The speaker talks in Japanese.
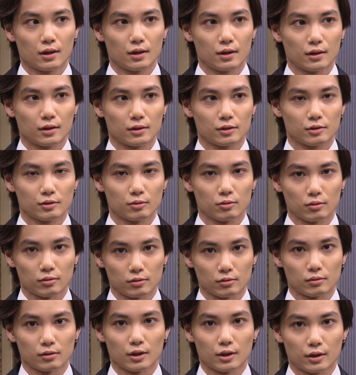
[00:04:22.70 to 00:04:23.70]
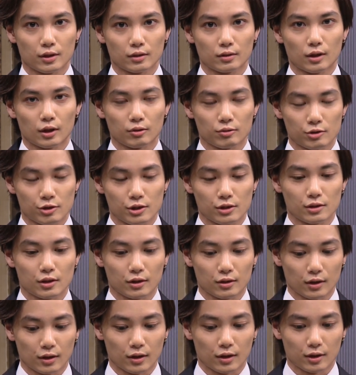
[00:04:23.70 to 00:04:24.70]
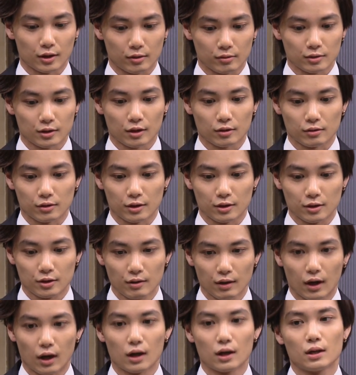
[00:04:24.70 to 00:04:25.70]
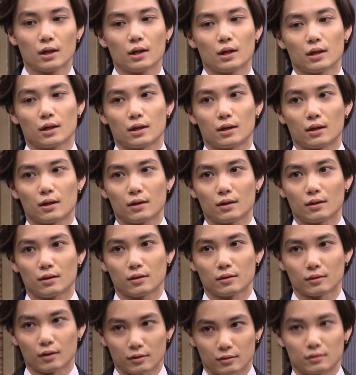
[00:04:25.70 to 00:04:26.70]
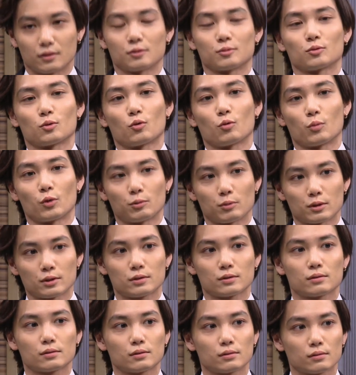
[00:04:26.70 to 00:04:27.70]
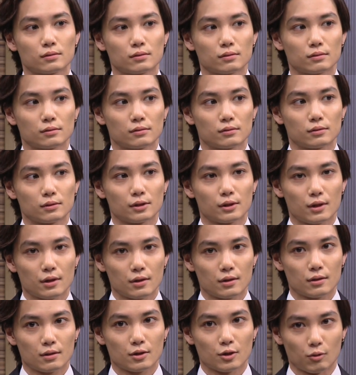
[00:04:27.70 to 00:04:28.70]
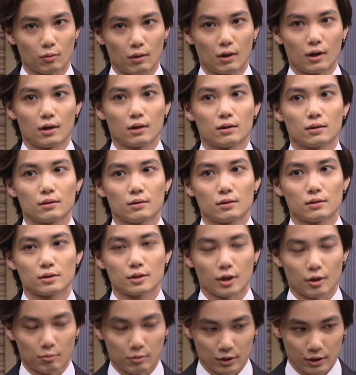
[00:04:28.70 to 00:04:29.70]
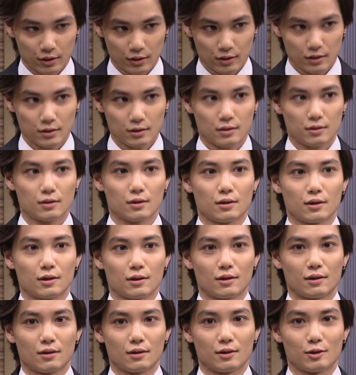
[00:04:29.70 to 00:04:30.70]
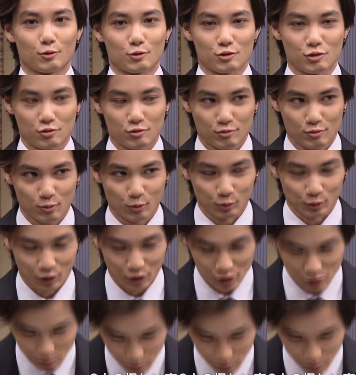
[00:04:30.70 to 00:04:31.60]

えすごく、え楽しんでいただける作品には、えなってると思います今日は最後まで、えよろしくお願い